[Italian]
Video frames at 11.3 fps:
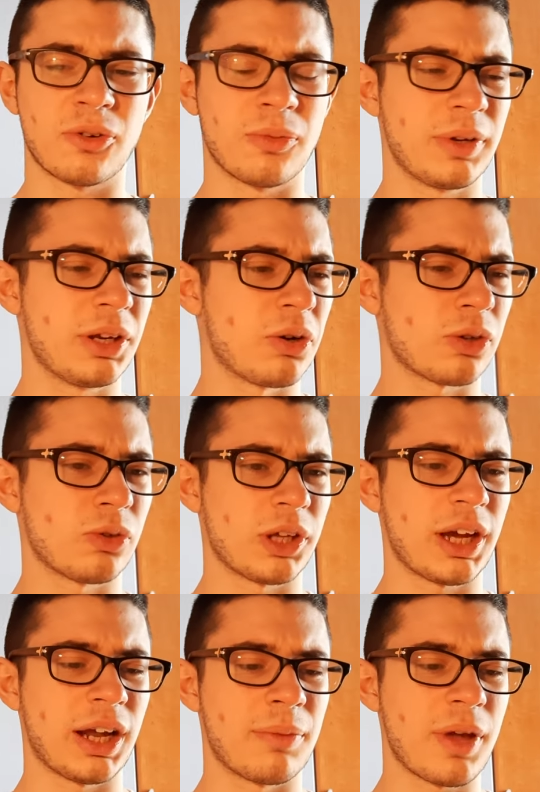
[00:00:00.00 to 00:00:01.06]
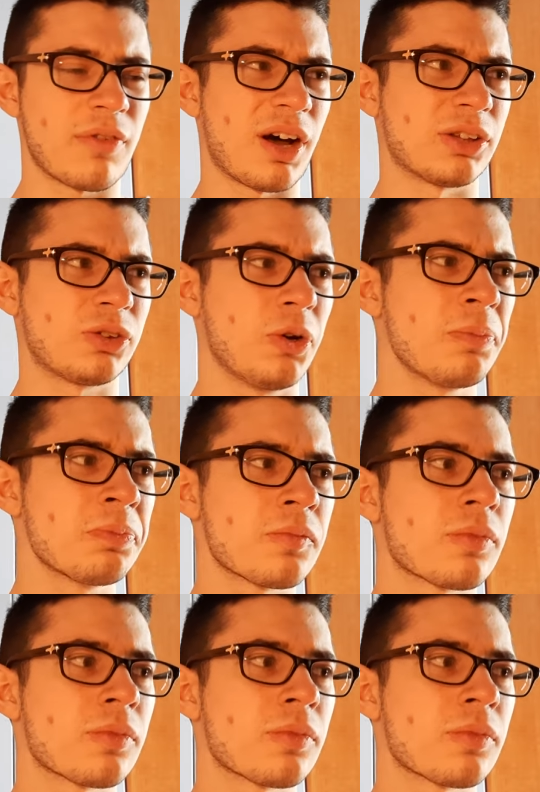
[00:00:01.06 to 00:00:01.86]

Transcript: non mi ricordo chi è che l'abbia fatto.